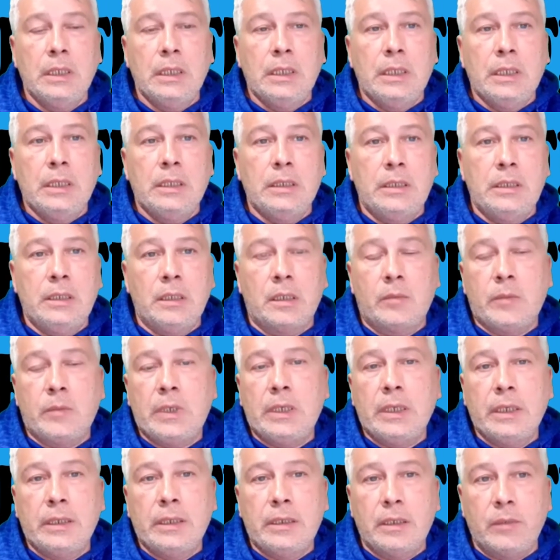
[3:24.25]
и
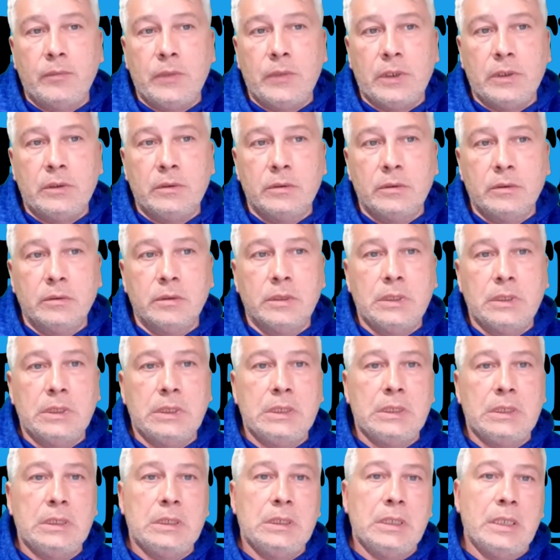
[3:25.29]
ненормально кормить. И
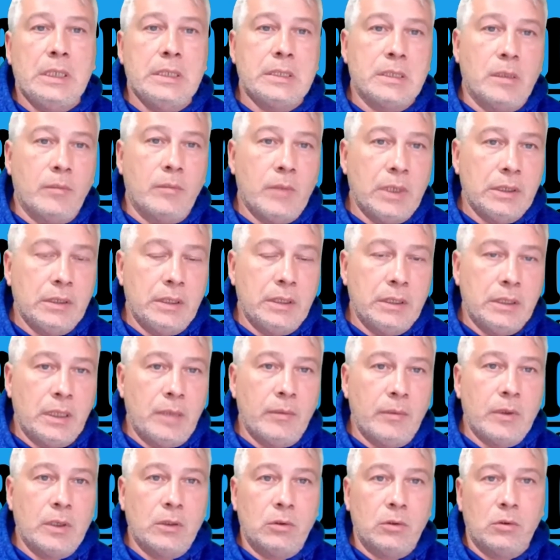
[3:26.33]
есть команды
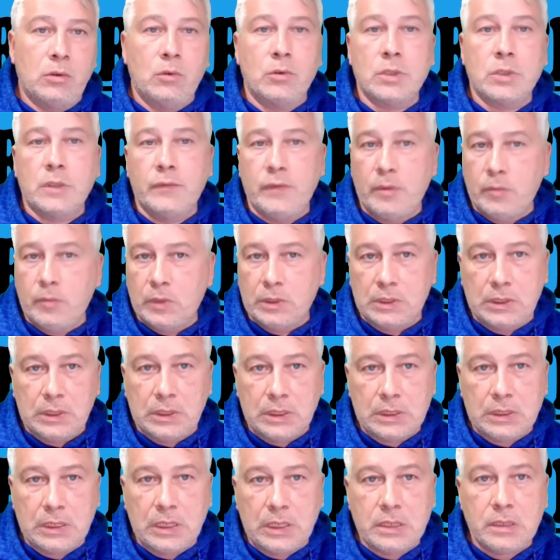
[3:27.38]
там, которые уже вымотали
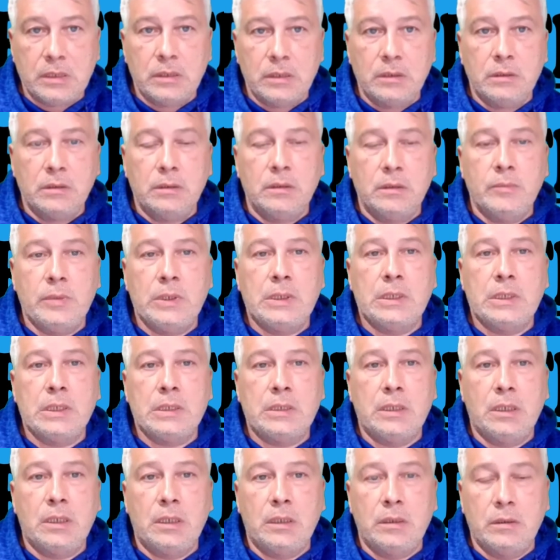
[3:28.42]
снасти и
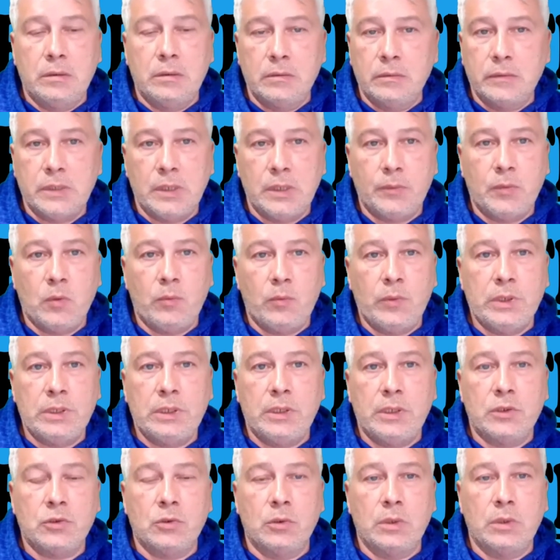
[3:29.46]
прекратили все
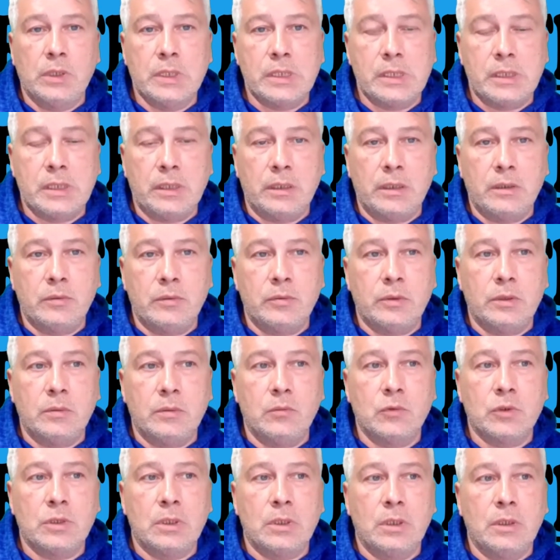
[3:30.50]
попытки что-то сделать,
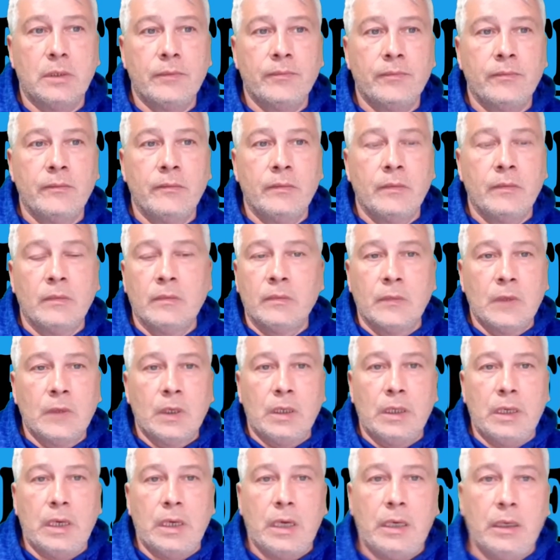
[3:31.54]
потому что
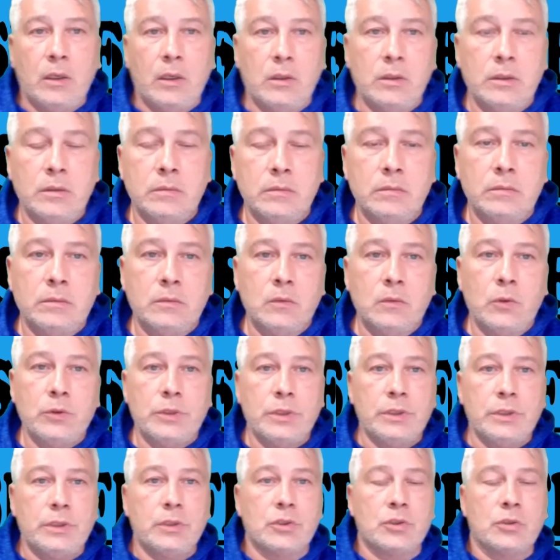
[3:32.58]
реально
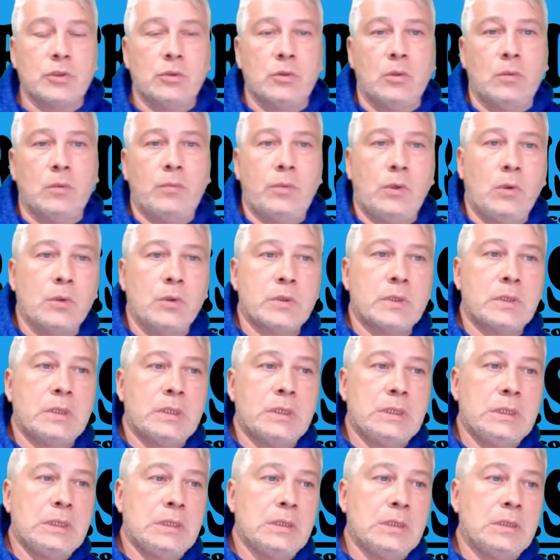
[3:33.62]
очень тяжело. Плюс
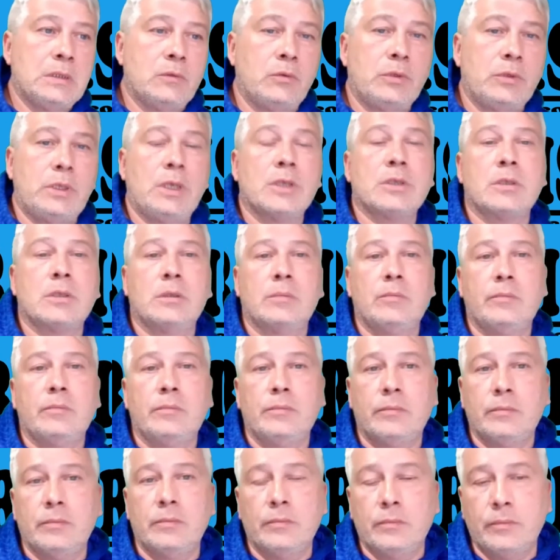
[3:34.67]
у тех же
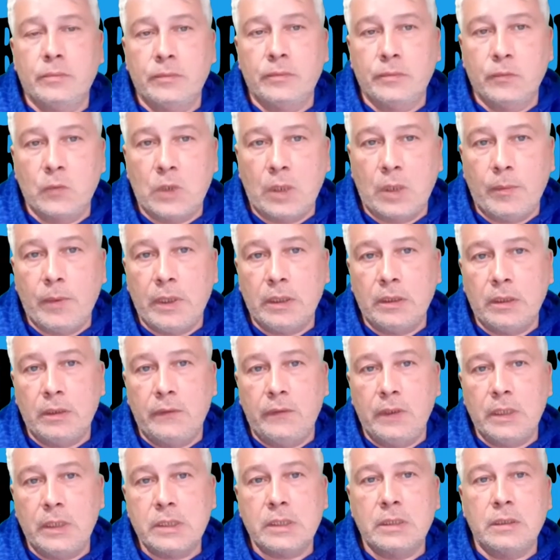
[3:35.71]
м, команды
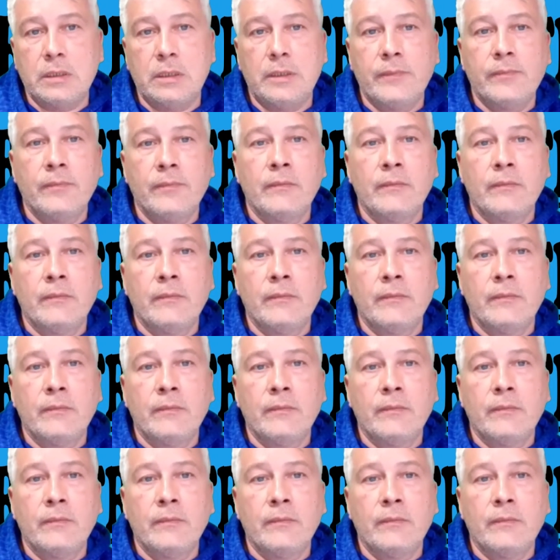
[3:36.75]
Вильсоны –